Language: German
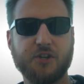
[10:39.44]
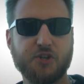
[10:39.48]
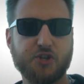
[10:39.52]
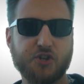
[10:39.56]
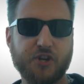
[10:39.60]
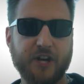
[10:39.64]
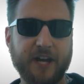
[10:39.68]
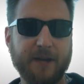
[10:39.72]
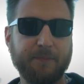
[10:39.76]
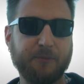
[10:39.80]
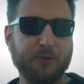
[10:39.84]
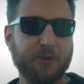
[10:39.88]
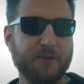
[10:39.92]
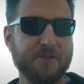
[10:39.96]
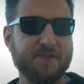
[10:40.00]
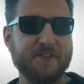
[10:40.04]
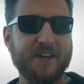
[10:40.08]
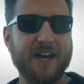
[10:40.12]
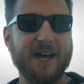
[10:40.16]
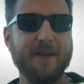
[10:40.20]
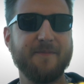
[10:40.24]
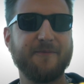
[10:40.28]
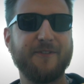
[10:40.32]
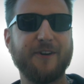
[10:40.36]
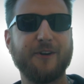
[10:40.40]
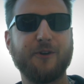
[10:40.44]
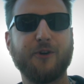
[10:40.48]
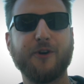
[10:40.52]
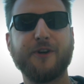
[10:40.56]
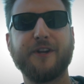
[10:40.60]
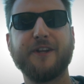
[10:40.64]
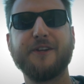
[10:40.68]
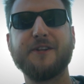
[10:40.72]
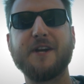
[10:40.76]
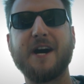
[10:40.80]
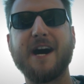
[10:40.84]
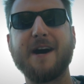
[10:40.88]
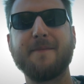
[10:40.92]
Schreibt uns einfach
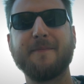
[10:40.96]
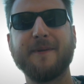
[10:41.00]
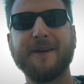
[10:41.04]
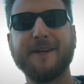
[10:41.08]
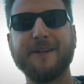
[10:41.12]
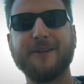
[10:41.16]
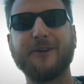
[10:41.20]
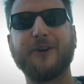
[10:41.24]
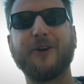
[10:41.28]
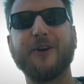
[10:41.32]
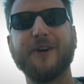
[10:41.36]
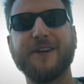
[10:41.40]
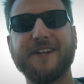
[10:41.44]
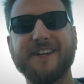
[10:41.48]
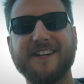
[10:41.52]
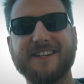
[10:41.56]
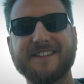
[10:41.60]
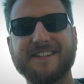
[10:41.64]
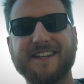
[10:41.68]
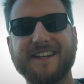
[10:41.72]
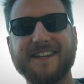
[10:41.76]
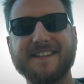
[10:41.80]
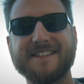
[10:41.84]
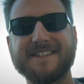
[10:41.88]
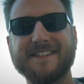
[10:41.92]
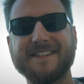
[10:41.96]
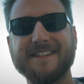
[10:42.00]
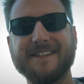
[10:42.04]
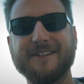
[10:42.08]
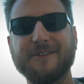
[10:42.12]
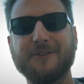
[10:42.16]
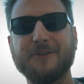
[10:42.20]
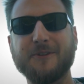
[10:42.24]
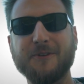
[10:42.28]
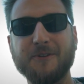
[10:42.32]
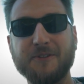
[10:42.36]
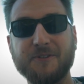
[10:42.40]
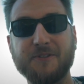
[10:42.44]
euren Namen, eure Adresse
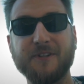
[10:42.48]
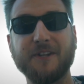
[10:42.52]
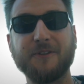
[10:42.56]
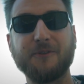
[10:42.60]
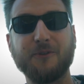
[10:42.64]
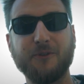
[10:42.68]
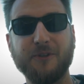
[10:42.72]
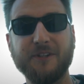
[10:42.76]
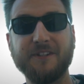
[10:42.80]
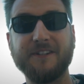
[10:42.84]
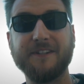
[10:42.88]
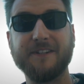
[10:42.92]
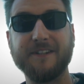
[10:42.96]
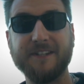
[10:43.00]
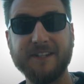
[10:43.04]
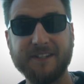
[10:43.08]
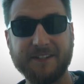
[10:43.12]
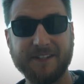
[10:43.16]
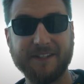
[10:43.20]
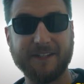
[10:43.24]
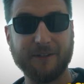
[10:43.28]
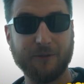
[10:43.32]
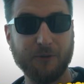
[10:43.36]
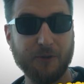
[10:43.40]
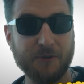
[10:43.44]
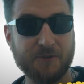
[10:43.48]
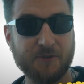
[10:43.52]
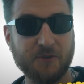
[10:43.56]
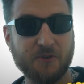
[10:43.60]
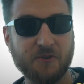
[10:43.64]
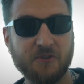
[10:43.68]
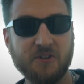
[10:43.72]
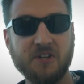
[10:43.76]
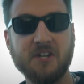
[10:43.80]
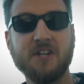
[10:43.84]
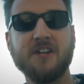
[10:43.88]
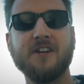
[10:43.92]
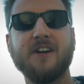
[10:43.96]
und natürlich die richtige
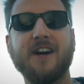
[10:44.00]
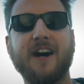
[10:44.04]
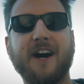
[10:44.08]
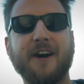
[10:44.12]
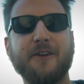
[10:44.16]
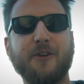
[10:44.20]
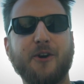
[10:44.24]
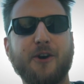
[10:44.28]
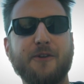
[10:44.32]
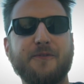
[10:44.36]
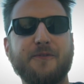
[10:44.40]
Lösung an